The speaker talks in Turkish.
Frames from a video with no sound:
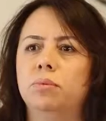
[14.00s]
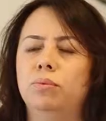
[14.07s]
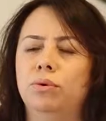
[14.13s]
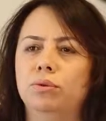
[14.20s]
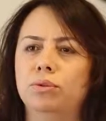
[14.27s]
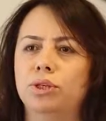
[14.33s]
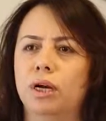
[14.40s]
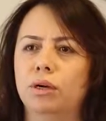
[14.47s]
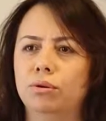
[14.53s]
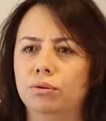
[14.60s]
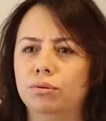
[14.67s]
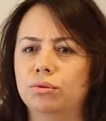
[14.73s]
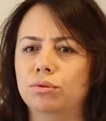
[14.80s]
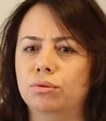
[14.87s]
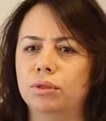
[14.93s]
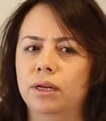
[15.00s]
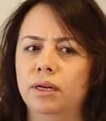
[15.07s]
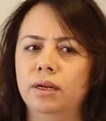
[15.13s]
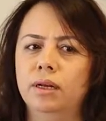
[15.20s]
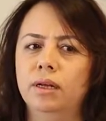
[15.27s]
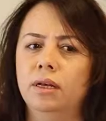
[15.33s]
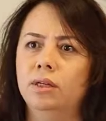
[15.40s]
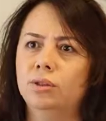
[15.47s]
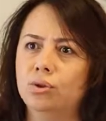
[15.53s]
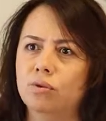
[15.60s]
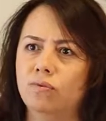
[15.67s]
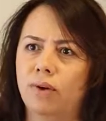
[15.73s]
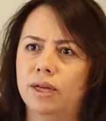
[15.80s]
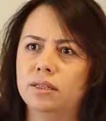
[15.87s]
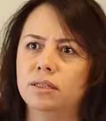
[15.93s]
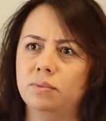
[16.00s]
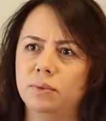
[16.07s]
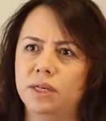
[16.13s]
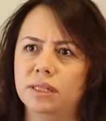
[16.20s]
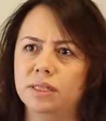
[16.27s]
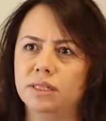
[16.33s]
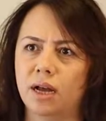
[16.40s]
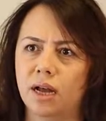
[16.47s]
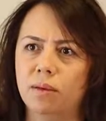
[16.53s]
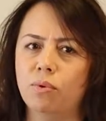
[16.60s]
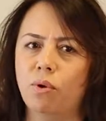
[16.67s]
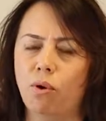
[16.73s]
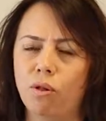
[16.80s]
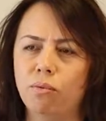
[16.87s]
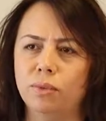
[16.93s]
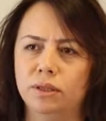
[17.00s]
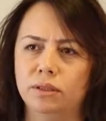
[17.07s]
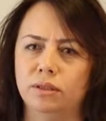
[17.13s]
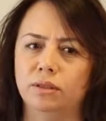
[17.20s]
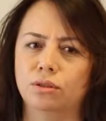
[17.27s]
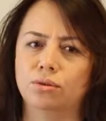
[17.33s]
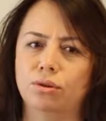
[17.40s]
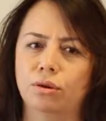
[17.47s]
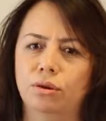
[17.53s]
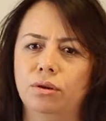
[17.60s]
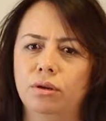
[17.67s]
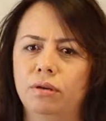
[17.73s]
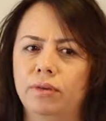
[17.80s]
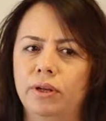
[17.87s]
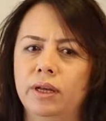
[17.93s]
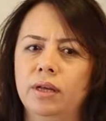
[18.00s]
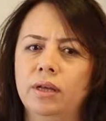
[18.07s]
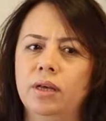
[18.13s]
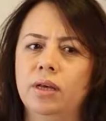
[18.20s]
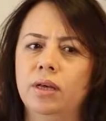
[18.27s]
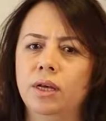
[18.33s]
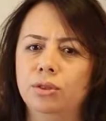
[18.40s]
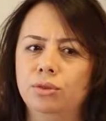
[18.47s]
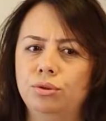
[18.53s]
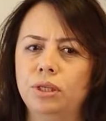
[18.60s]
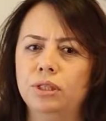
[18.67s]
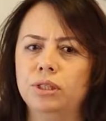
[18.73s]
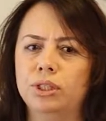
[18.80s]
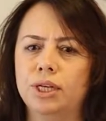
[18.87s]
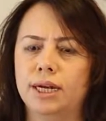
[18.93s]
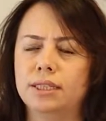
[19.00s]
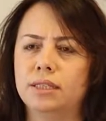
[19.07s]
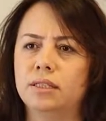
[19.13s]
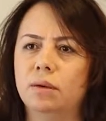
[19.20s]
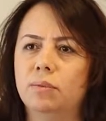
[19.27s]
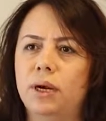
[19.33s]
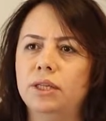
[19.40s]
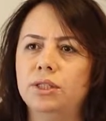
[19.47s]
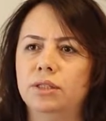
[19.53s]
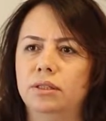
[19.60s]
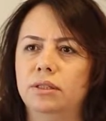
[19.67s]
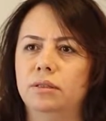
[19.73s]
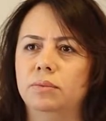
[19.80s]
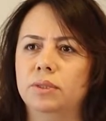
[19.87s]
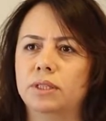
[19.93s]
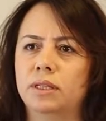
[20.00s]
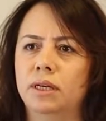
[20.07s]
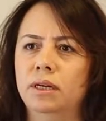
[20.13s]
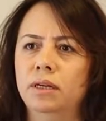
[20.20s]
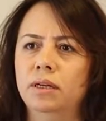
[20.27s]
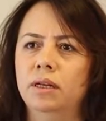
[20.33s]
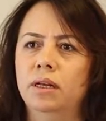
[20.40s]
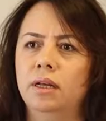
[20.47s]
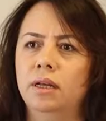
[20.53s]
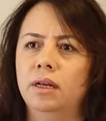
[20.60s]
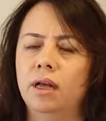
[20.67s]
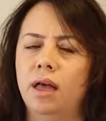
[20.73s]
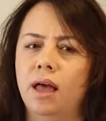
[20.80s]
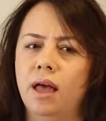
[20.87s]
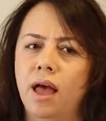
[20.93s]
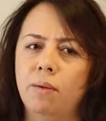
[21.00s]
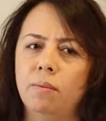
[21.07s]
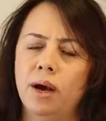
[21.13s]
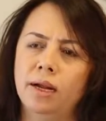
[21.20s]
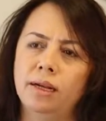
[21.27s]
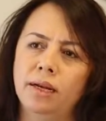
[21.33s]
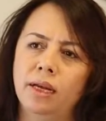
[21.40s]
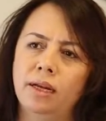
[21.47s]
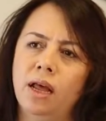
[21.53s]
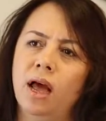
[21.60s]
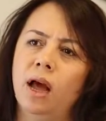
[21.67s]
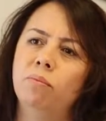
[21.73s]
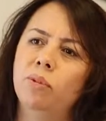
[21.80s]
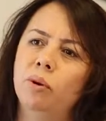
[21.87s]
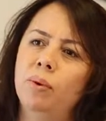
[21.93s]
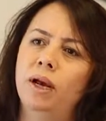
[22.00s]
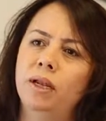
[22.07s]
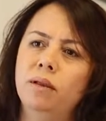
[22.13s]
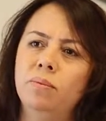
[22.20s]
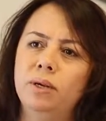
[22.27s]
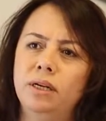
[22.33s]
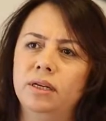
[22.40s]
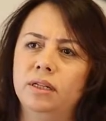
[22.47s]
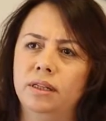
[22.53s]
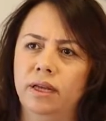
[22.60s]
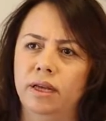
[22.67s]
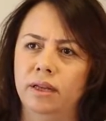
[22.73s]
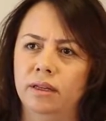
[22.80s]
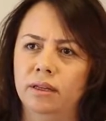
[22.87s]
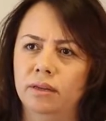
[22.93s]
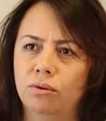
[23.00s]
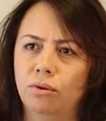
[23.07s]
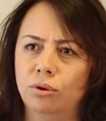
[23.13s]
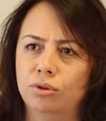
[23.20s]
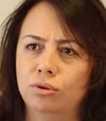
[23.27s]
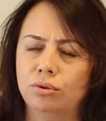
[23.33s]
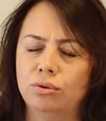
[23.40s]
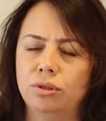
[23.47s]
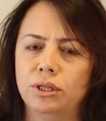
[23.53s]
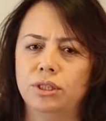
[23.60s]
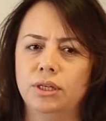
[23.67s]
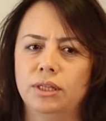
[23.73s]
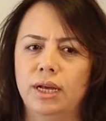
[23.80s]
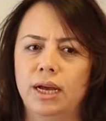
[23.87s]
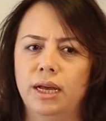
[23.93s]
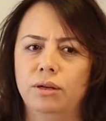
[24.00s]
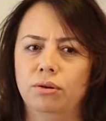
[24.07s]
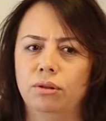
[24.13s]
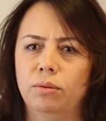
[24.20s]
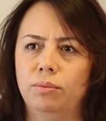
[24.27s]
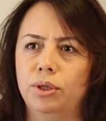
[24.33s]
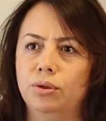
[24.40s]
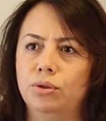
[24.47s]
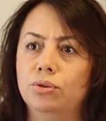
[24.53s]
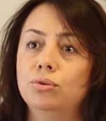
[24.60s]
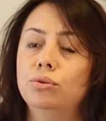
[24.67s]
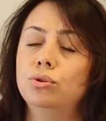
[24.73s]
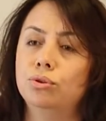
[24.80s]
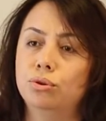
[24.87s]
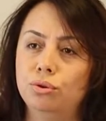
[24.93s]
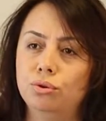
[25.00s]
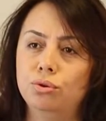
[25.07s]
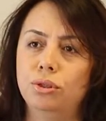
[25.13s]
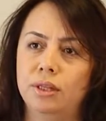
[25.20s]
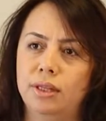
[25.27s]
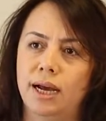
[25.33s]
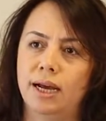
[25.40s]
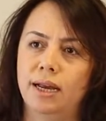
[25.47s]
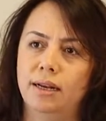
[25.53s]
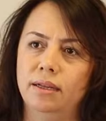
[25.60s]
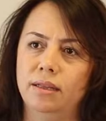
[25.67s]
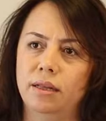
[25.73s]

baba olacağı konusunda çok fazla bilgi sahibi olmadığını söylüyor ve süreç içerisinde başladığımızda hem anneyle hem babayla birlikte koçluk sürecine dahil olabiliyorsunuz. Çocuğu da dahil